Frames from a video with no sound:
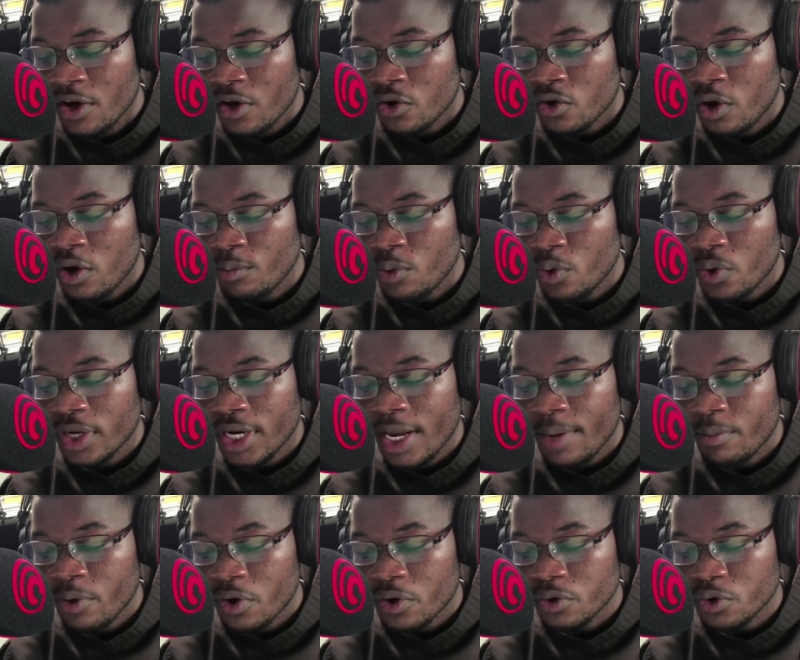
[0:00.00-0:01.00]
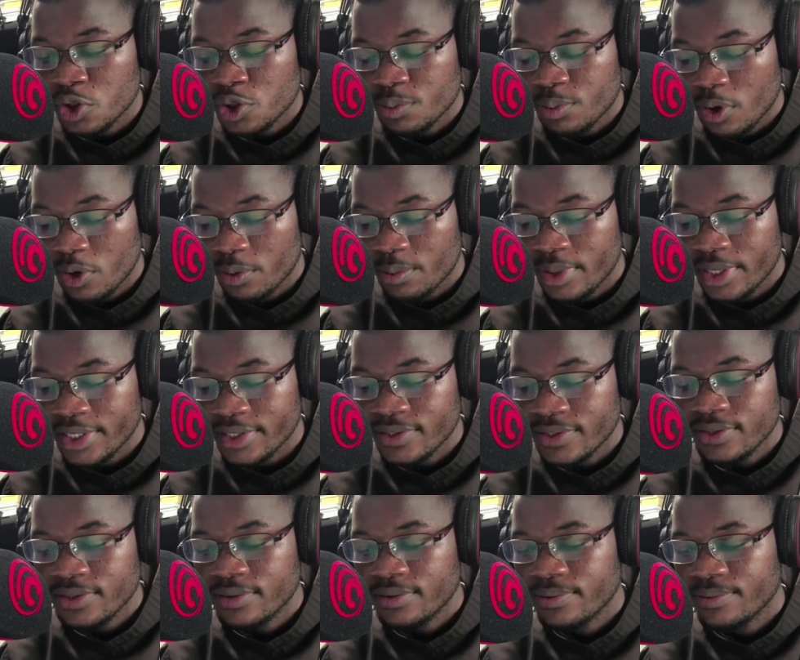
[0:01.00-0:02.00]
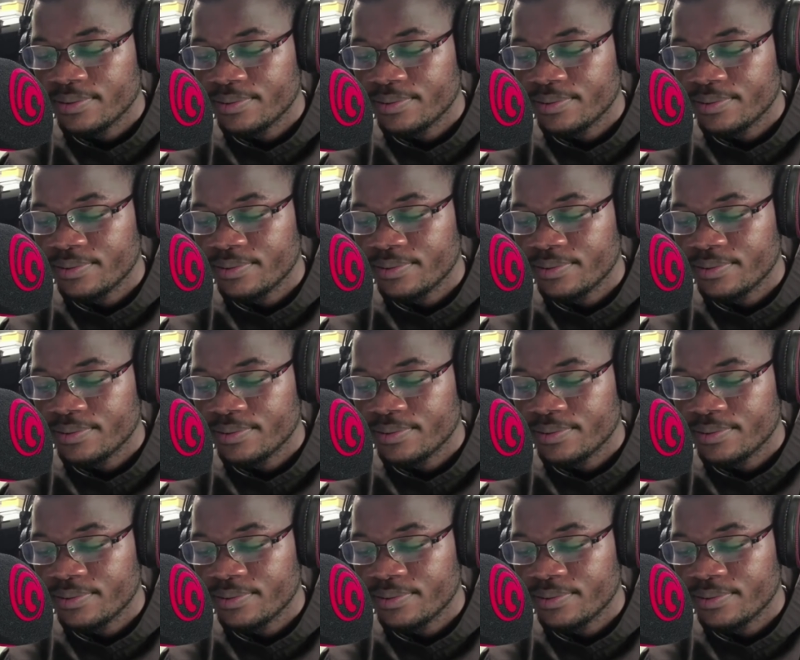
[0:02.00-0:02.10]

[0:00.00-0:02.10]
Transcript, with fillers: como o clamor dos pobres.